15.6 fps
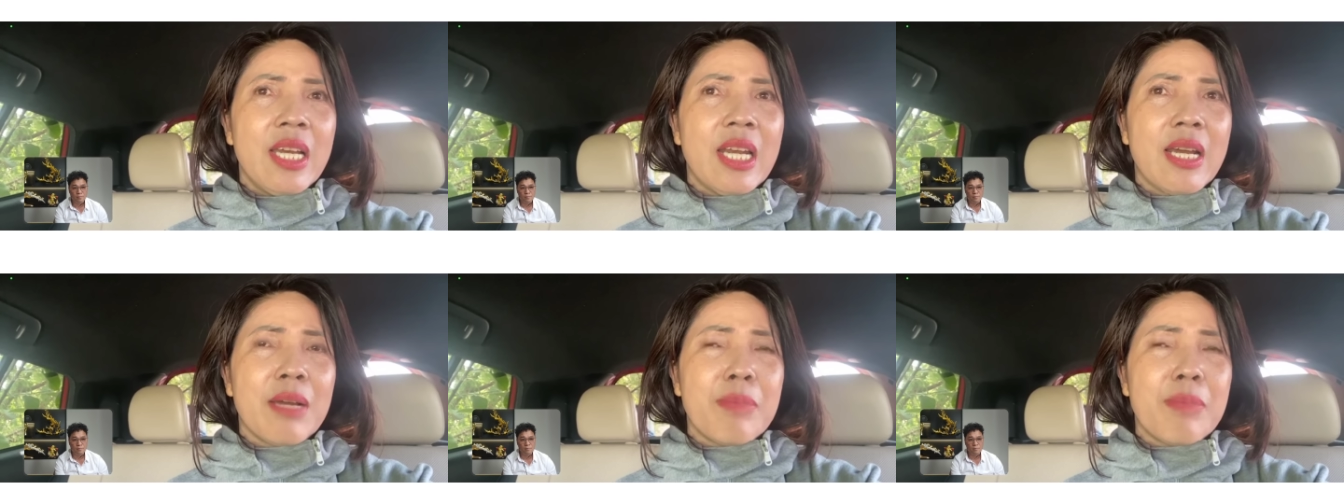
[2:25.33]

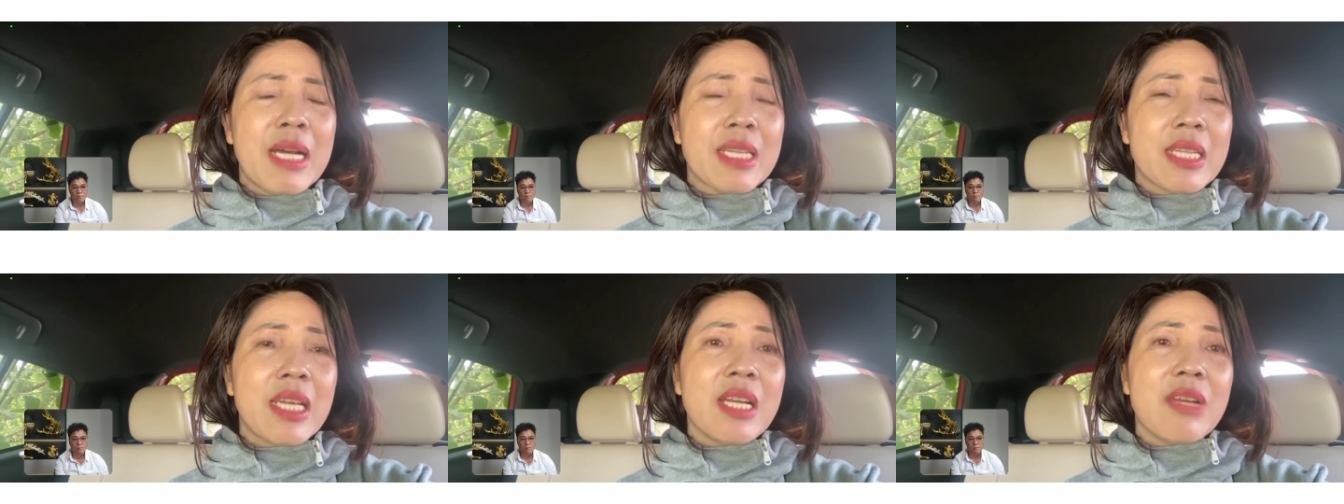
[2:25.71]
là
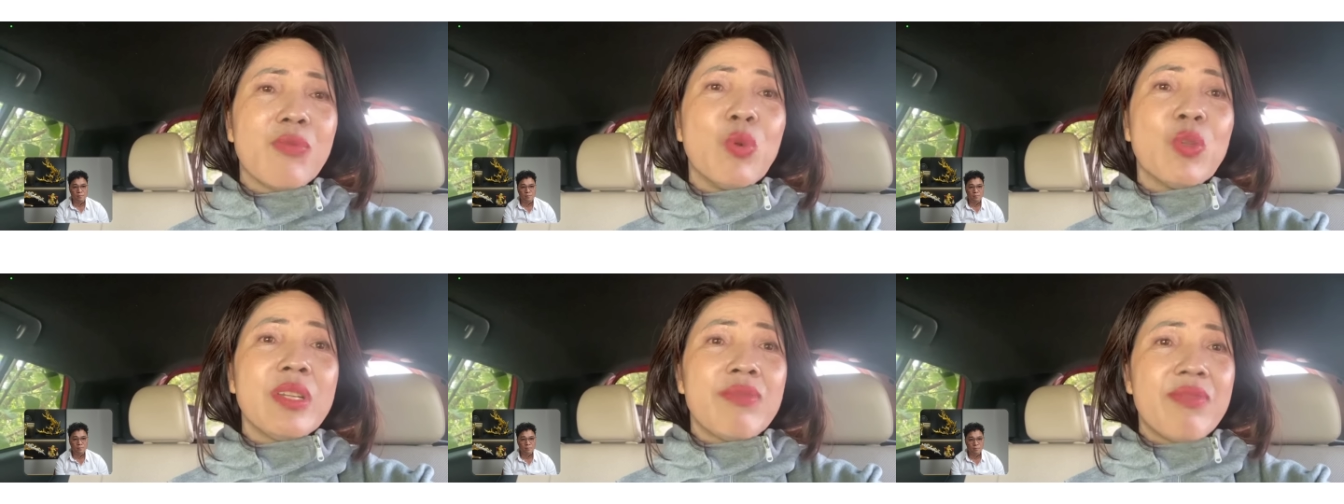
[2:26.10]
bà tên là
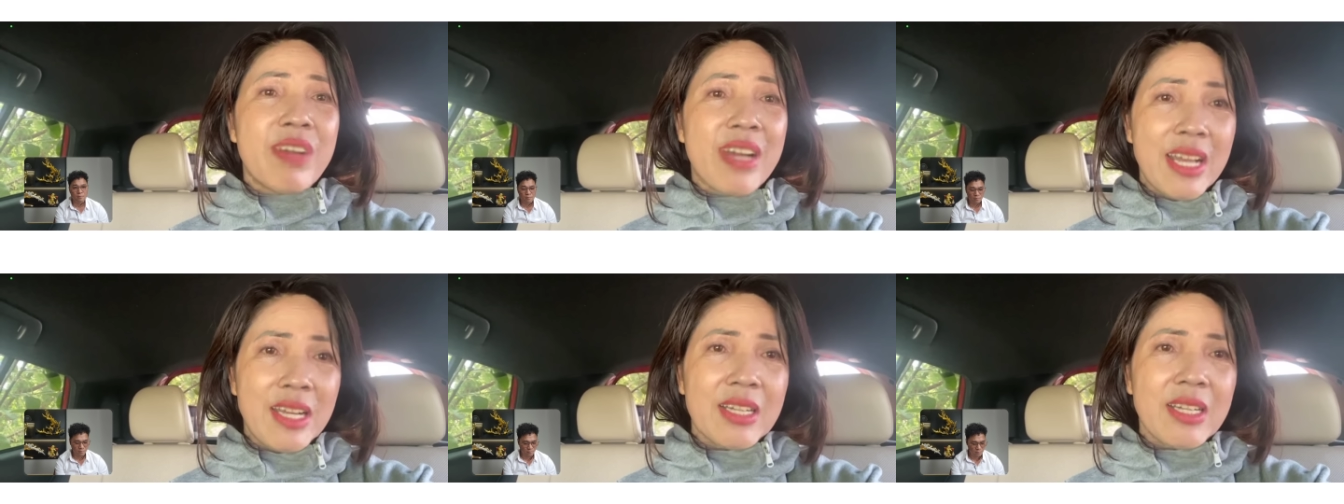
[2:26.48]
Vũ Thị
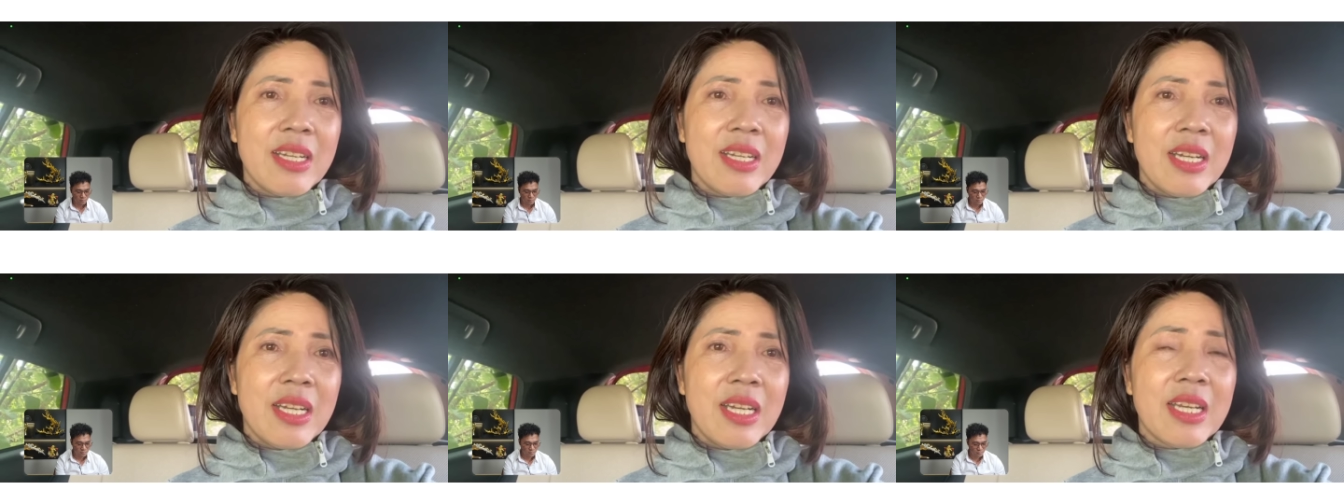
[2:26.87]
Vang,
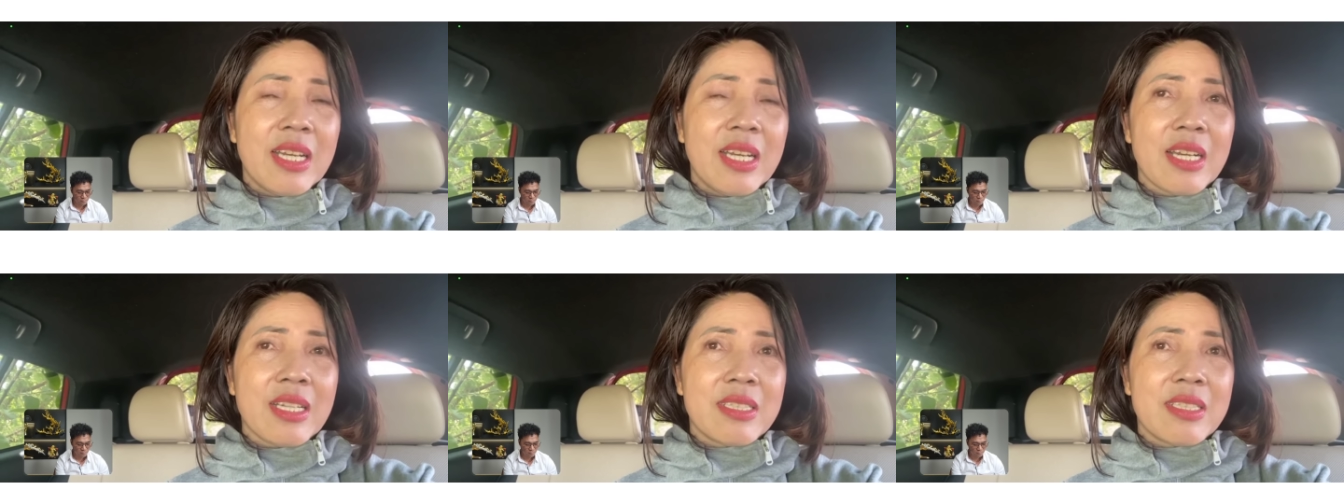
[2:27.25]
là
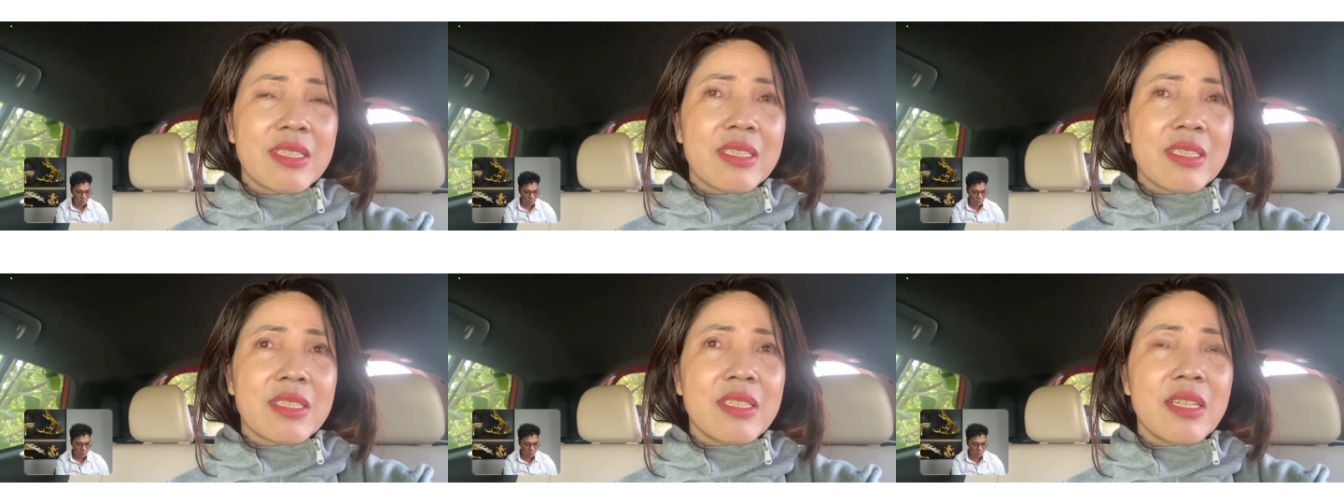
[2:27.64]
nà
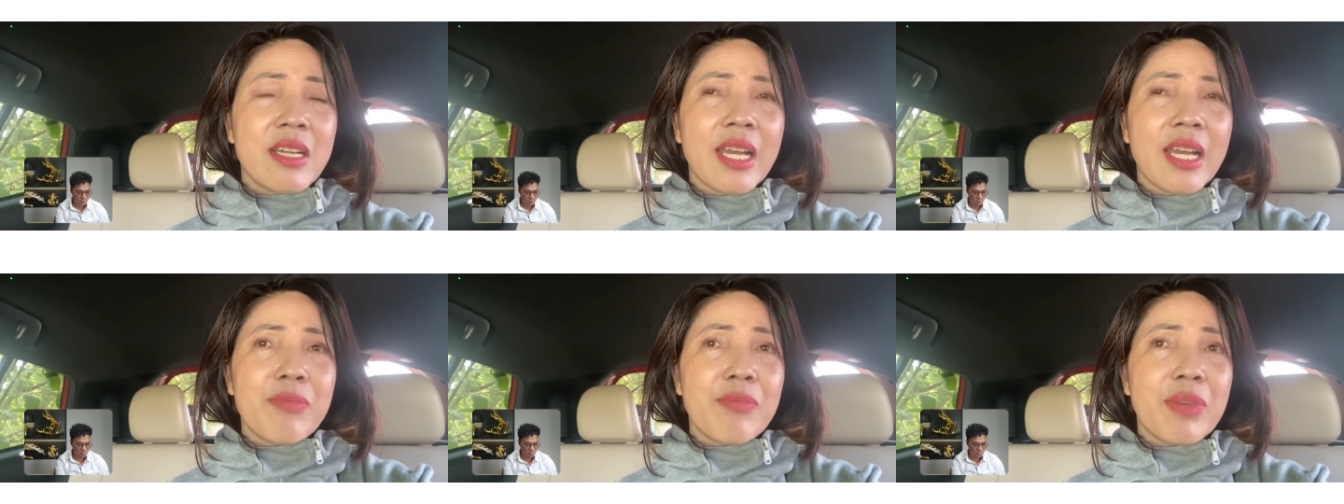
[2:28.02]

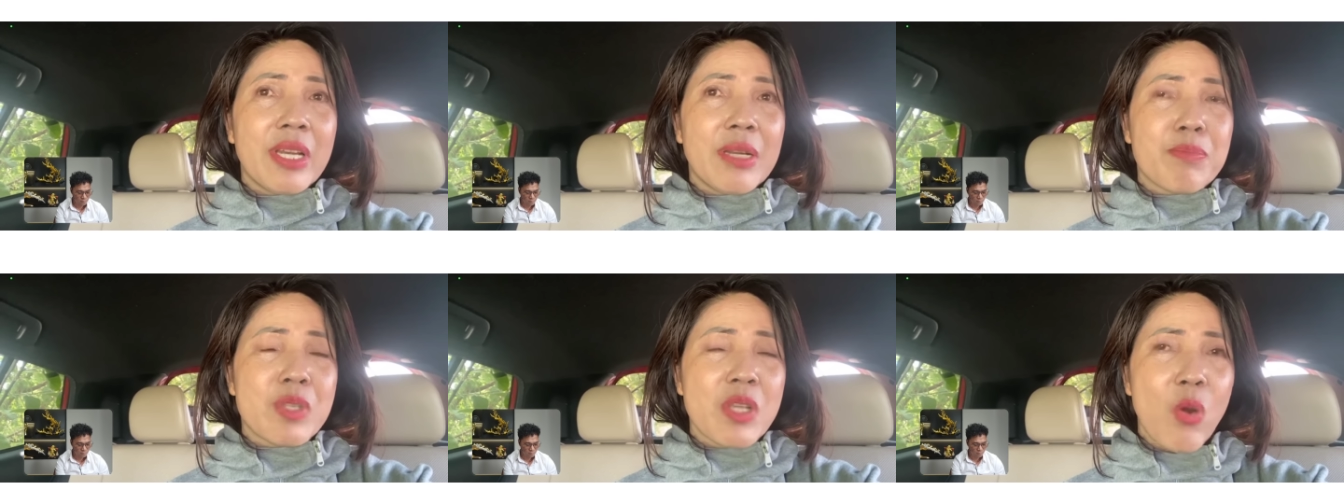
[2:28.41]
trước em
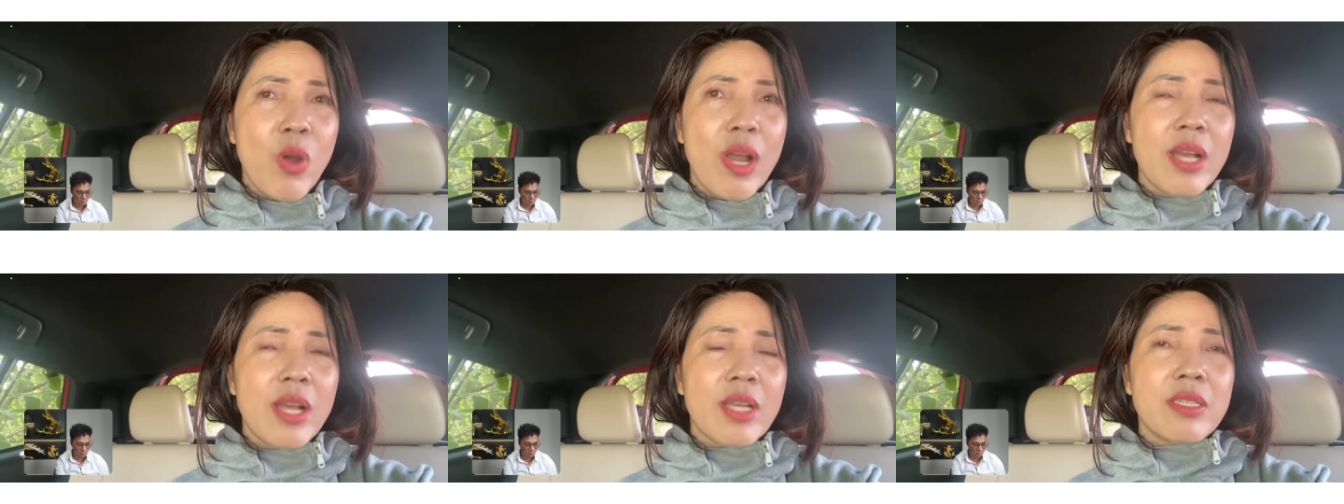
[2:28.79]
về làm
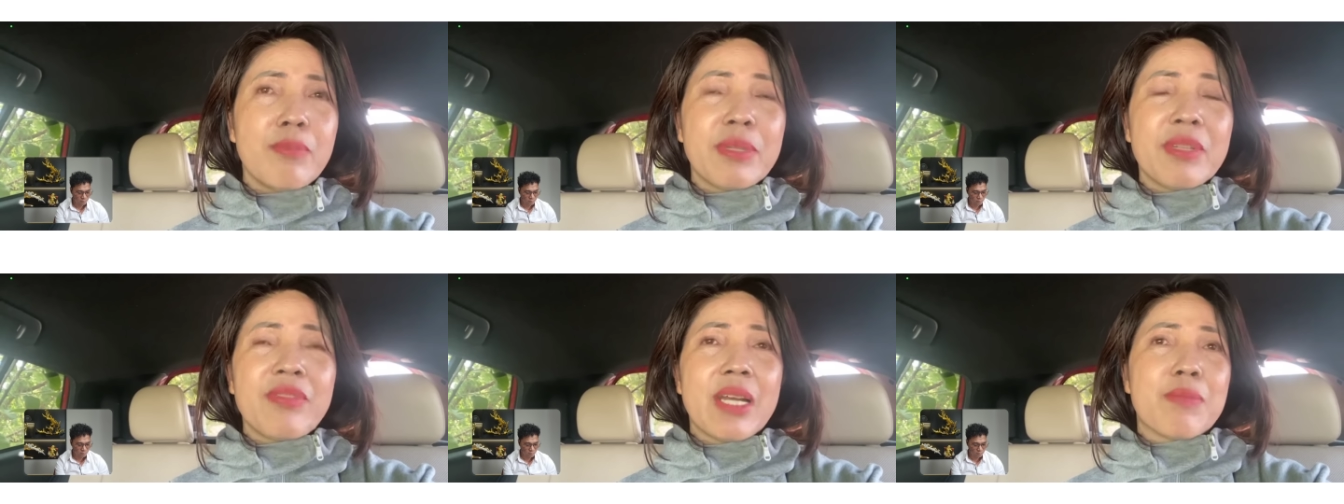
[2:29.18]
dâu ấy,
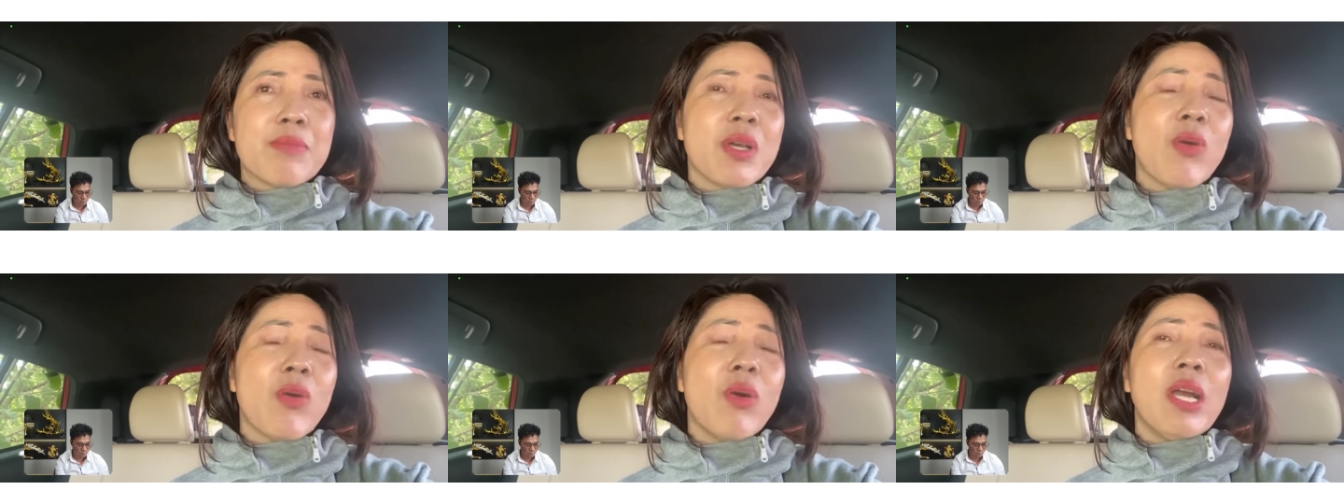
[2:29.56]
trước mình về
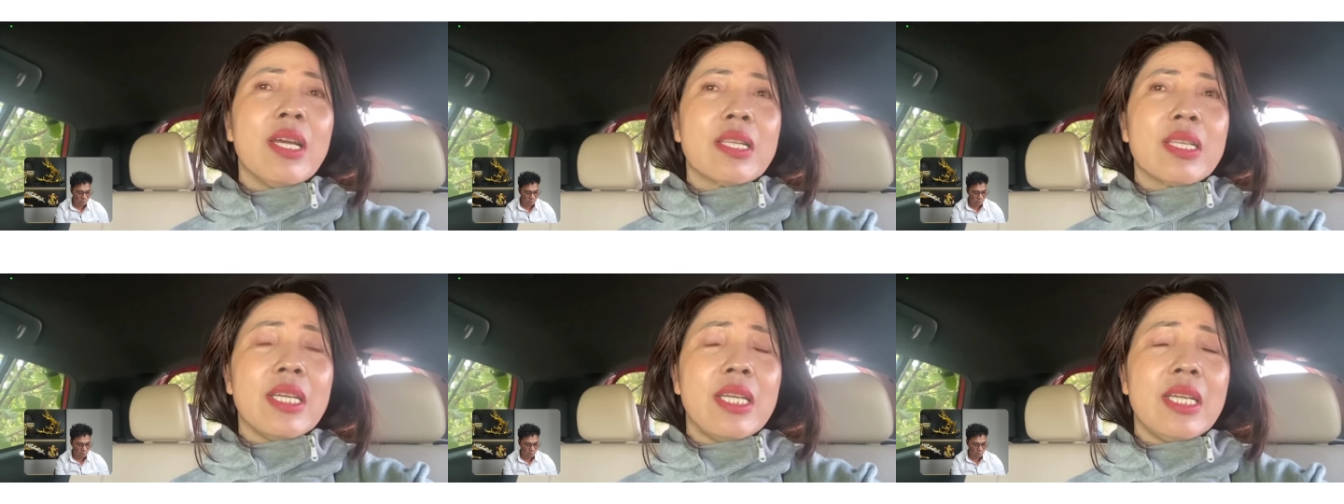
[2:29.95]
làm dâu
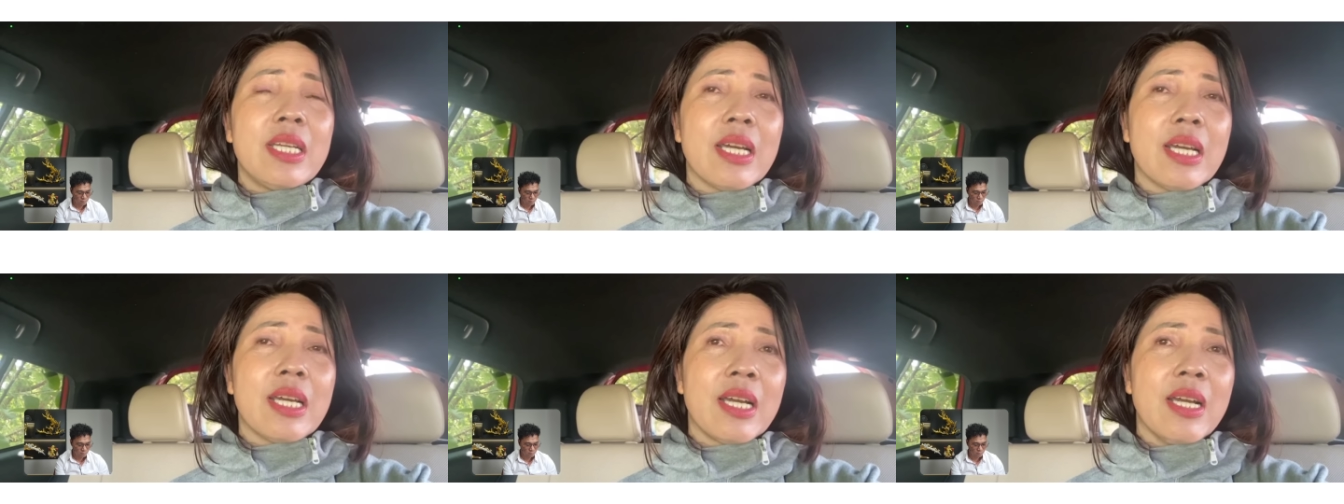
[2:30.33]
ấy, thì
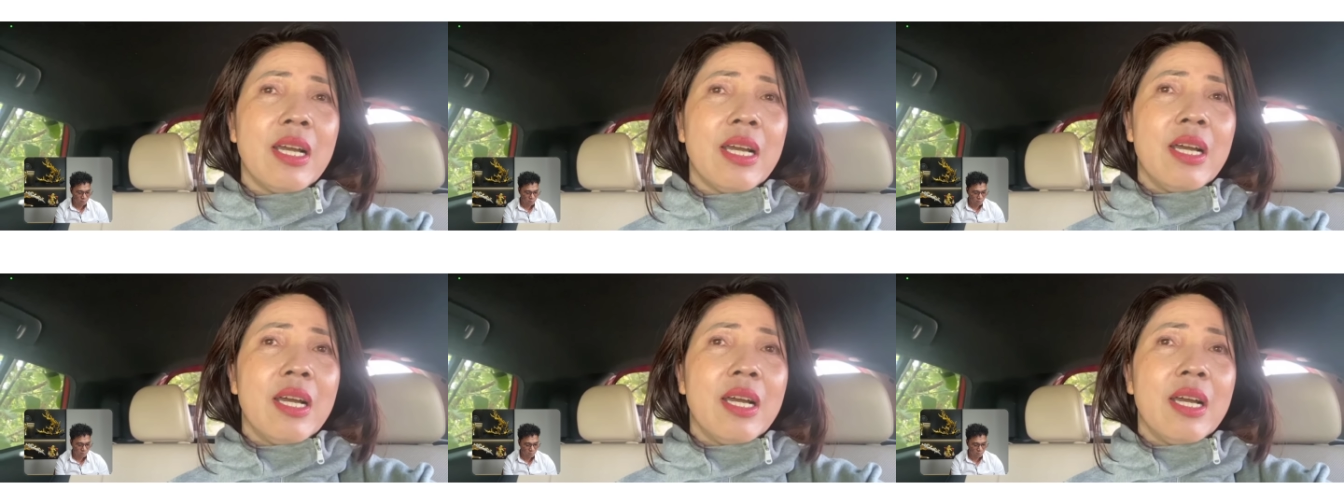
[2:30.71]
là